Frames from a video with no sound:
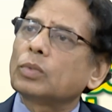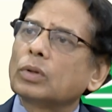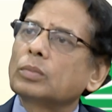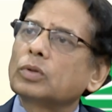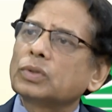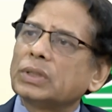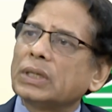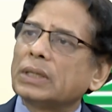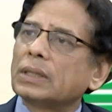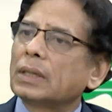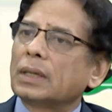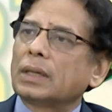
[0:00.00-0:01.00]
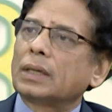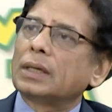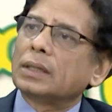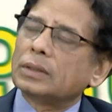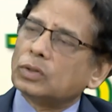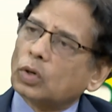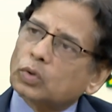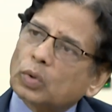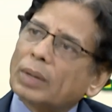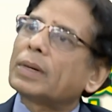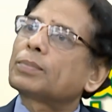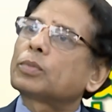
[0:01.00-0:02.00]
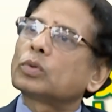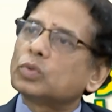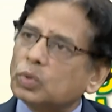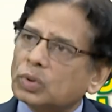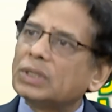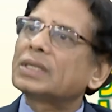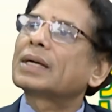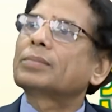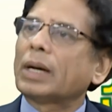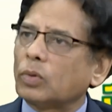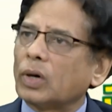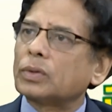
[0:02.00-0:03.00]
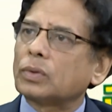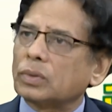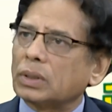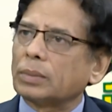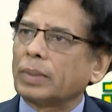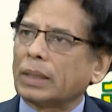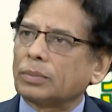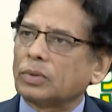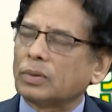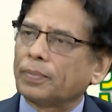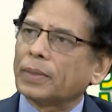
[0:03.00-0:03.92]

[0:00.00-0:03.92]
বলবো যে যত আমরা প্রযুক্তিকে ব্যবহার করতে পারবো